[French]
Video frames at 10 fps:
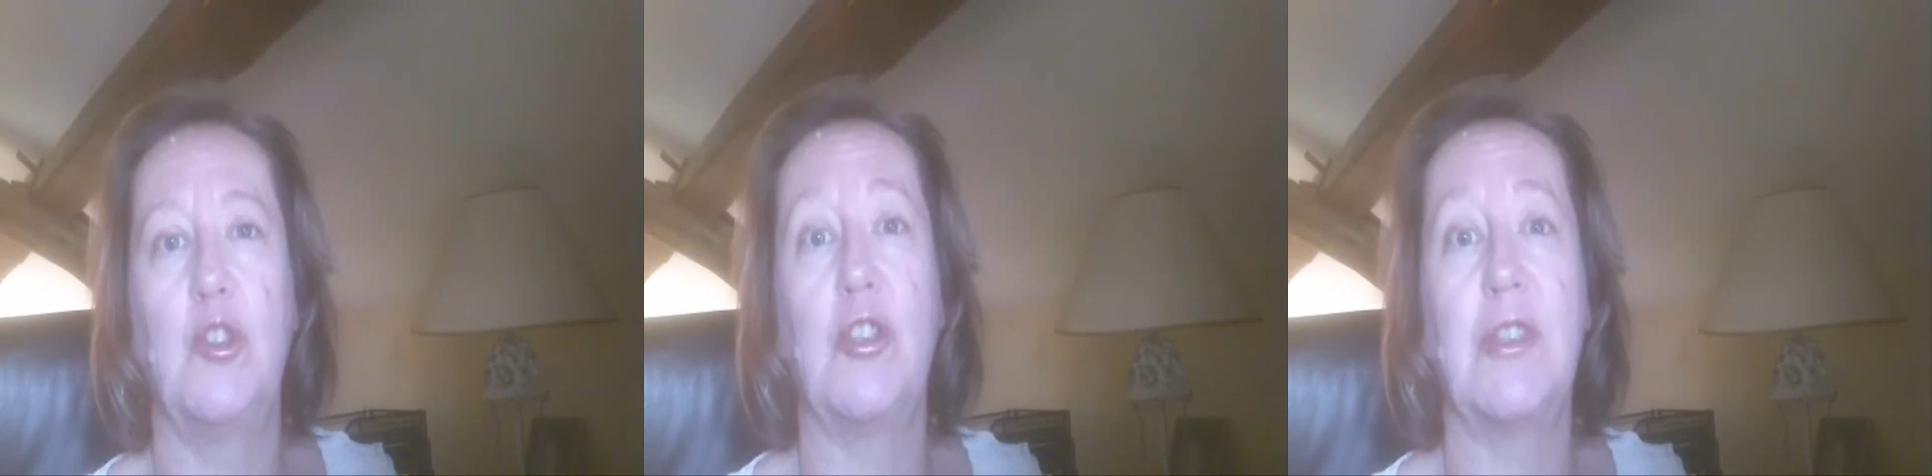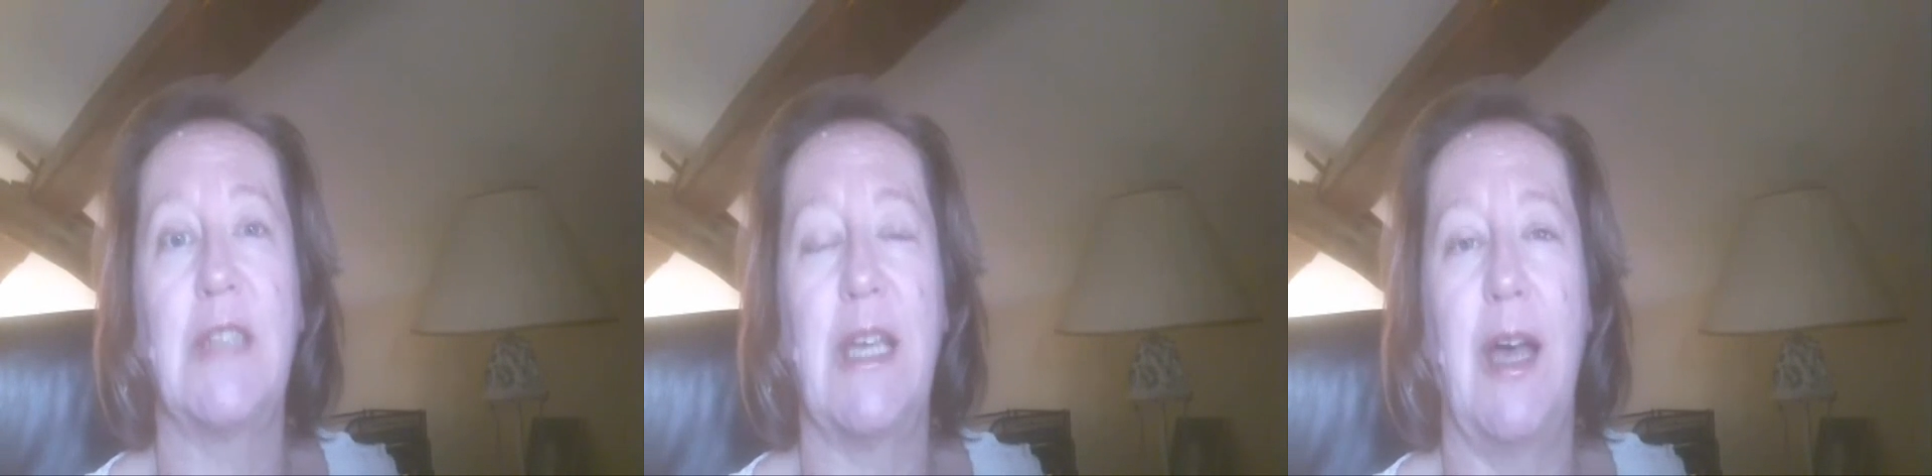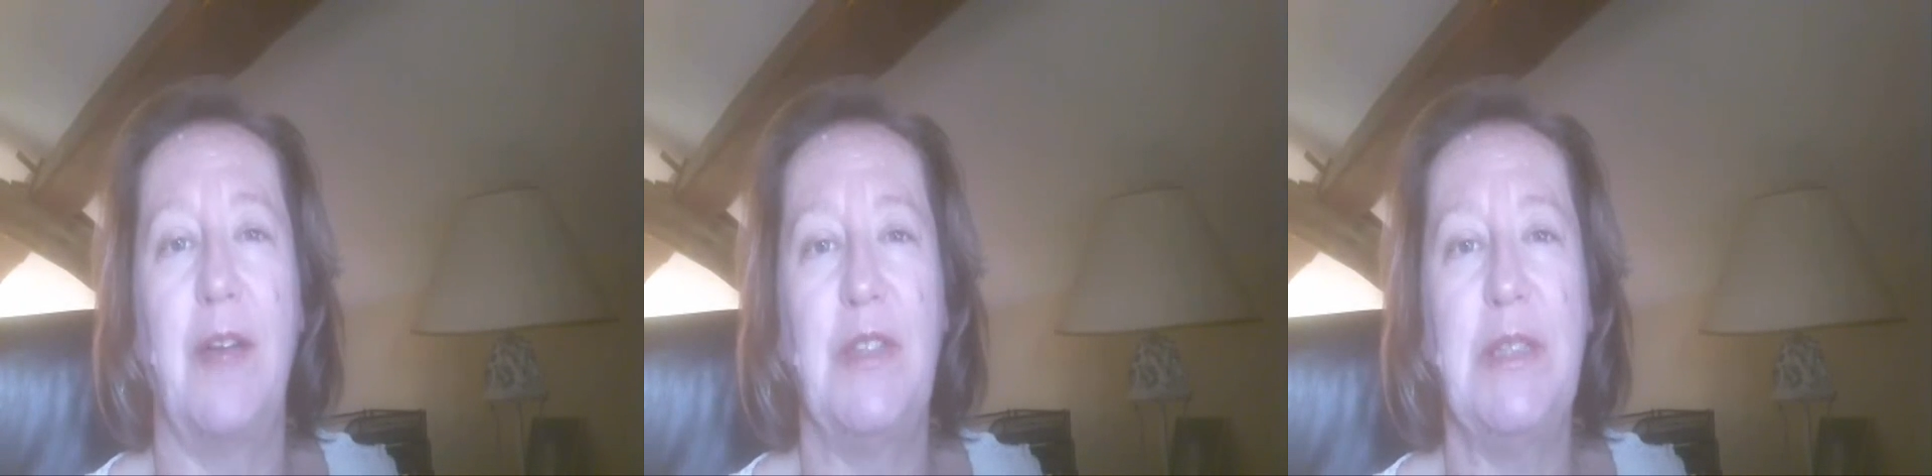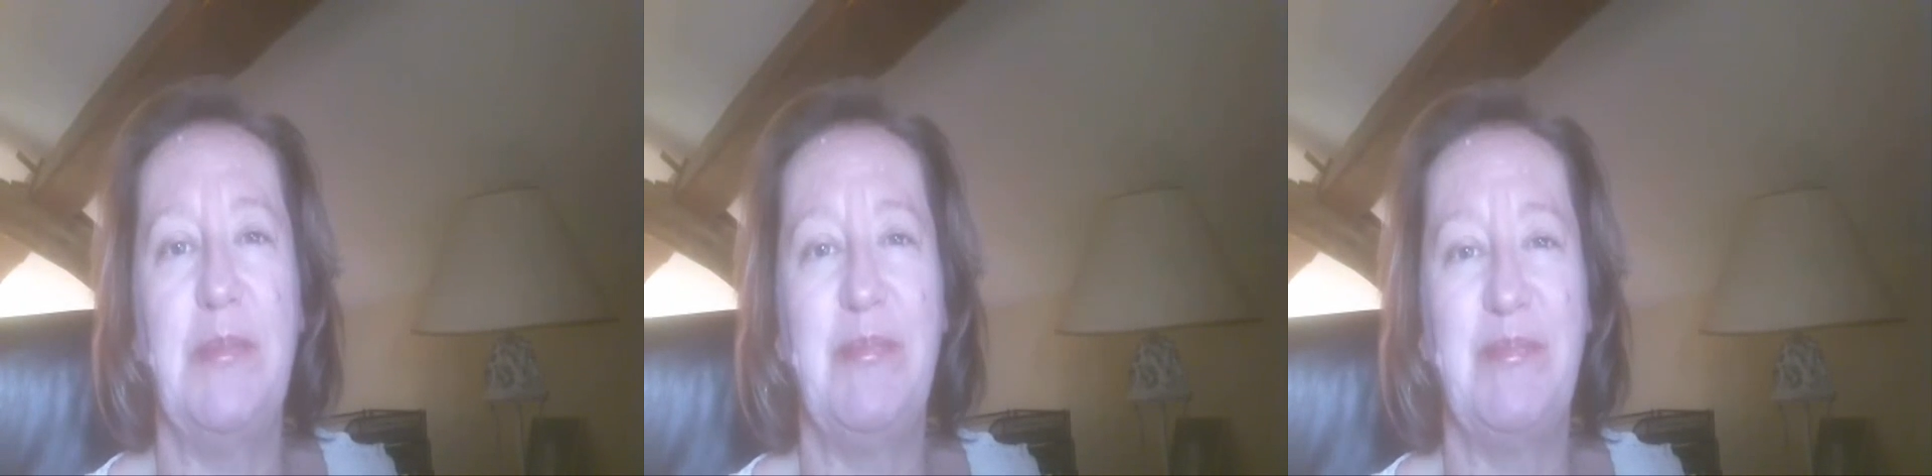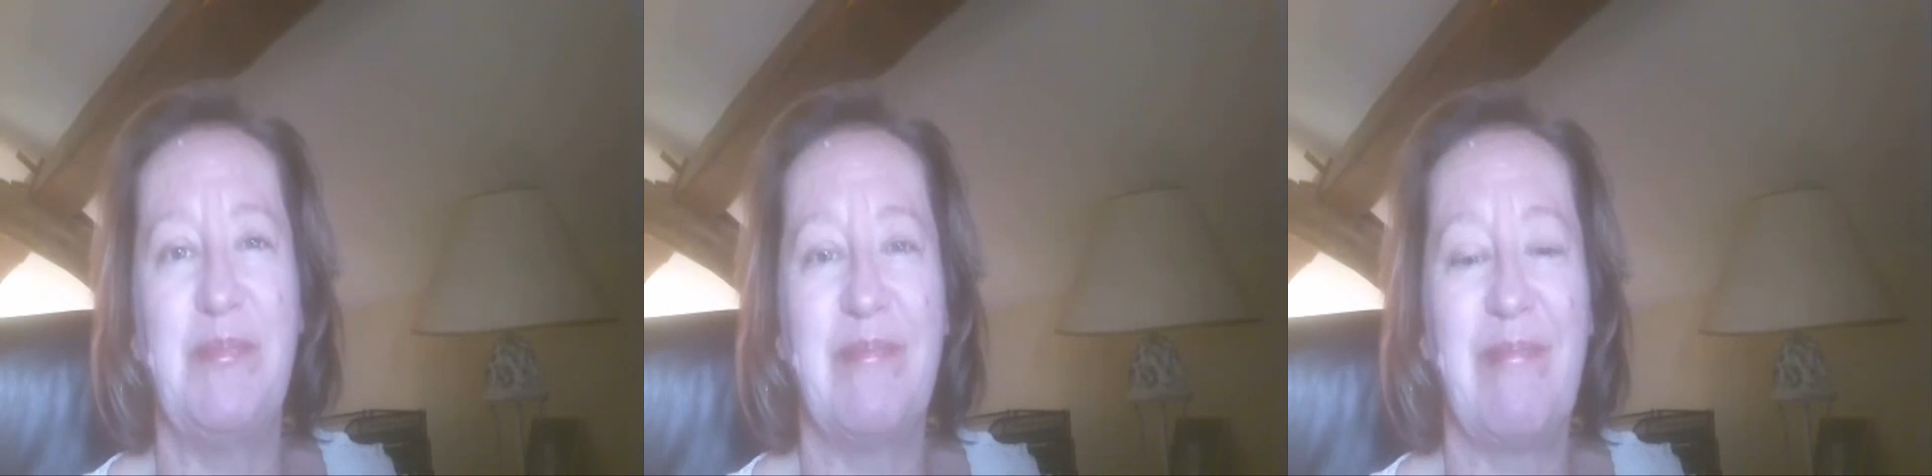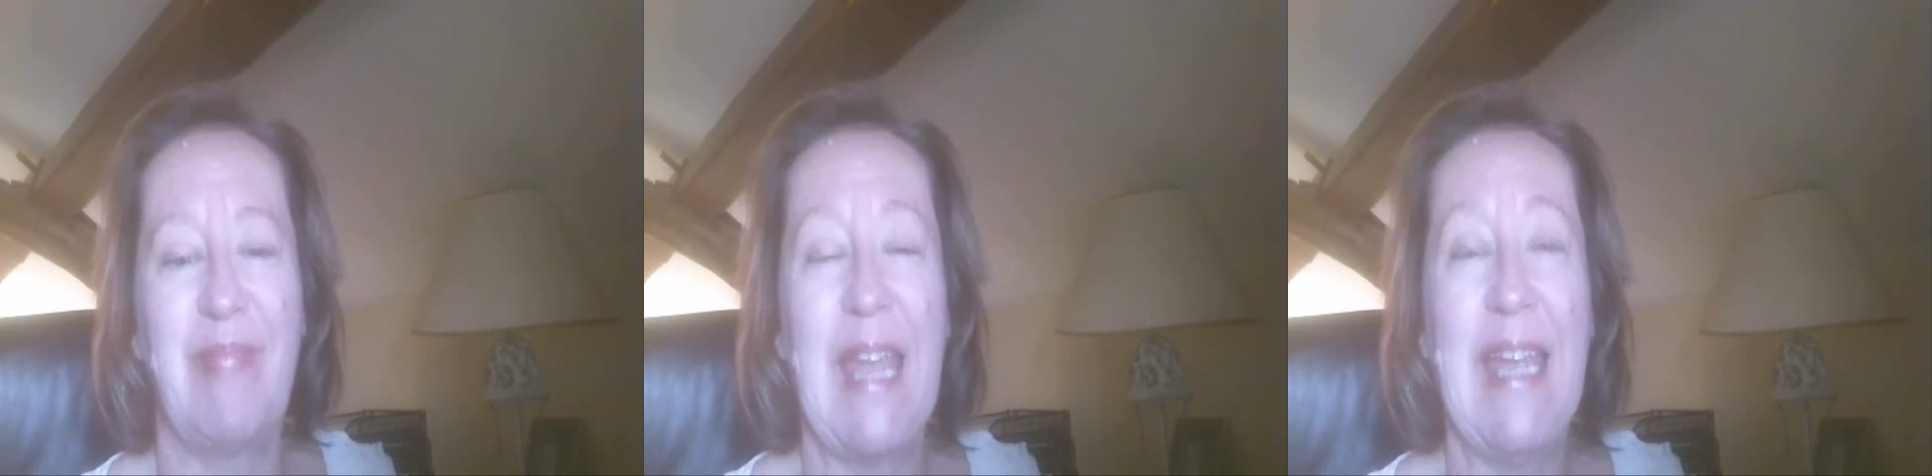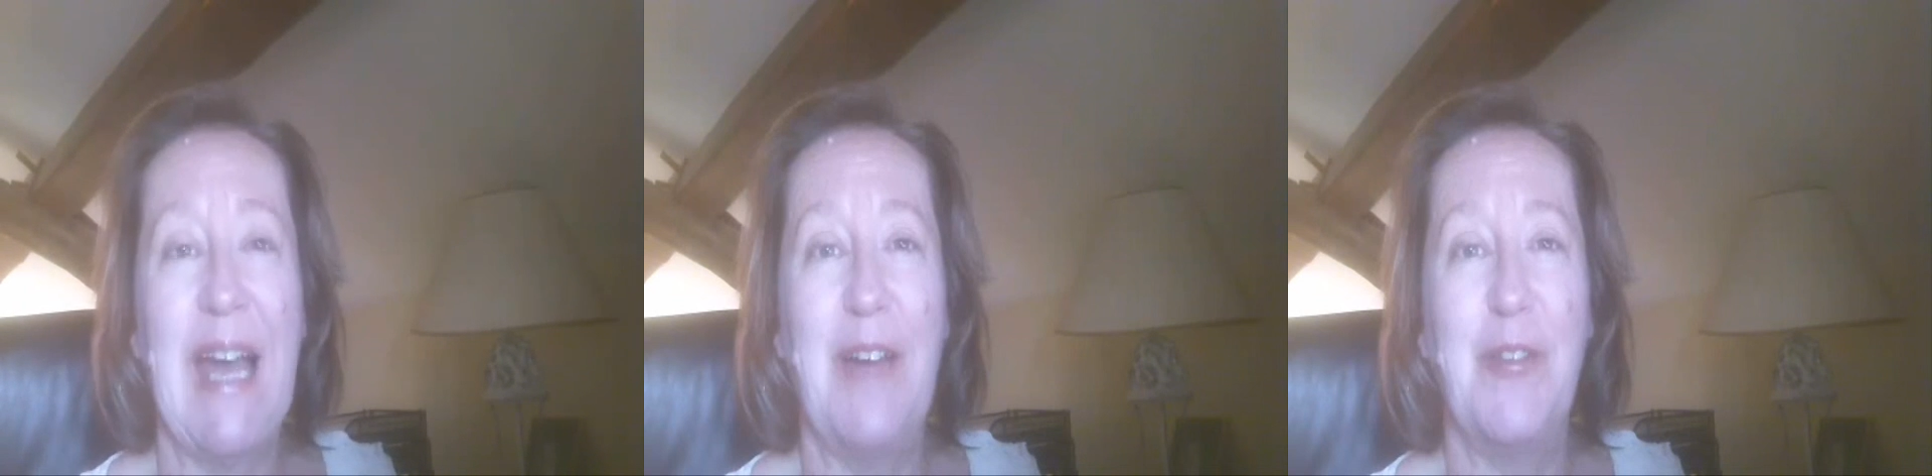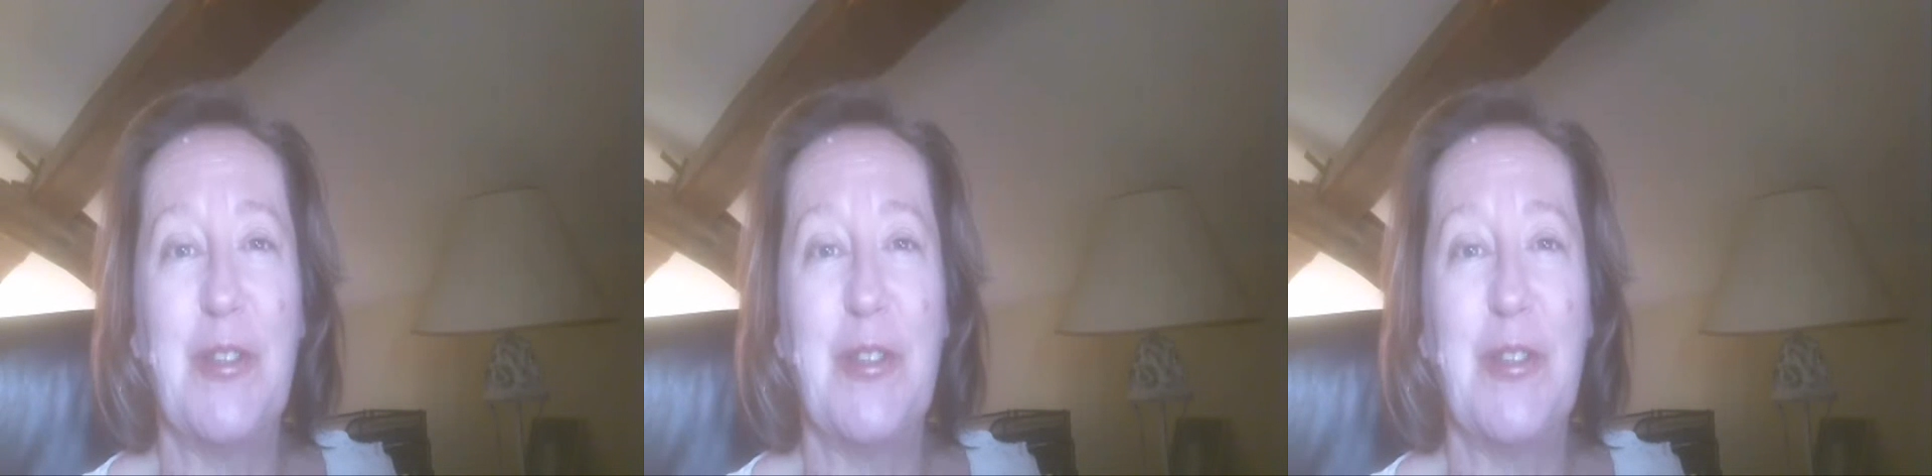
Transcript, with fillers: J'en serai ravie. À